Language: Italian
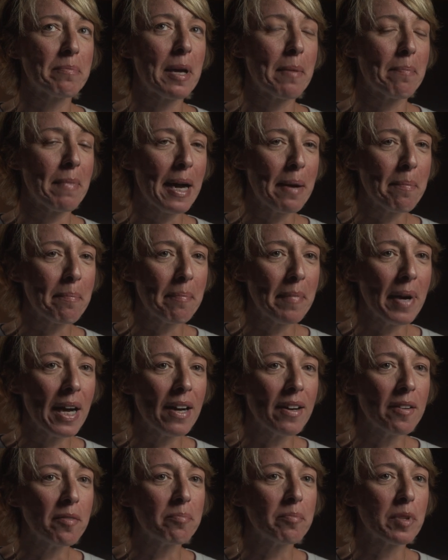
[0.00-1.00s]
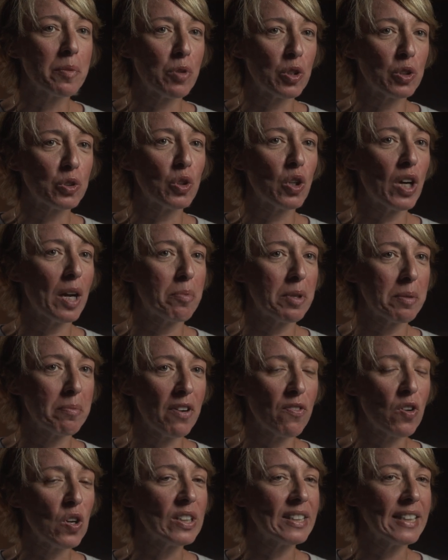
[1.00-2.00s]
mia mamma mi portò la
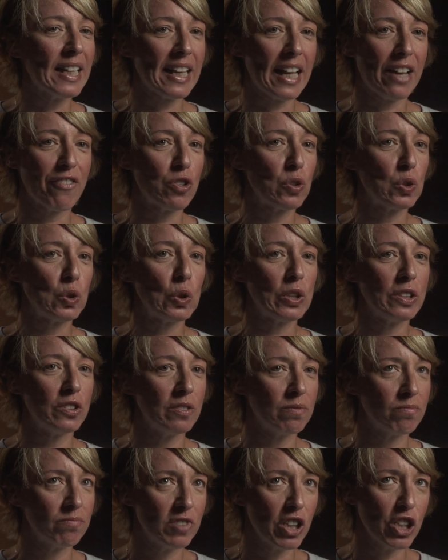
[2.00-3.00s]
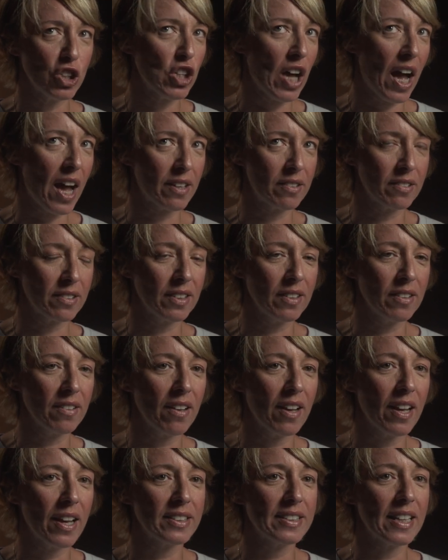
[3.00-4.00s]
prima volta che avevo 10 anni
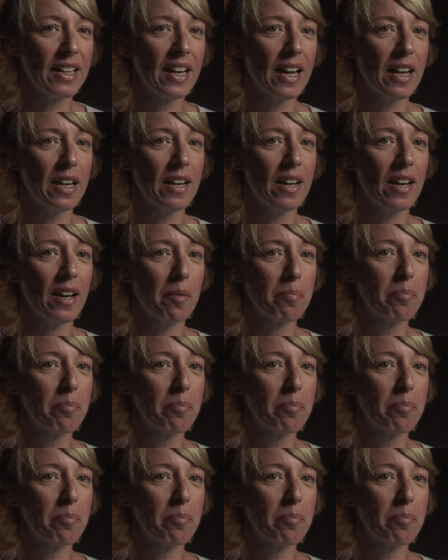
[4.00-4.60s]
ed era il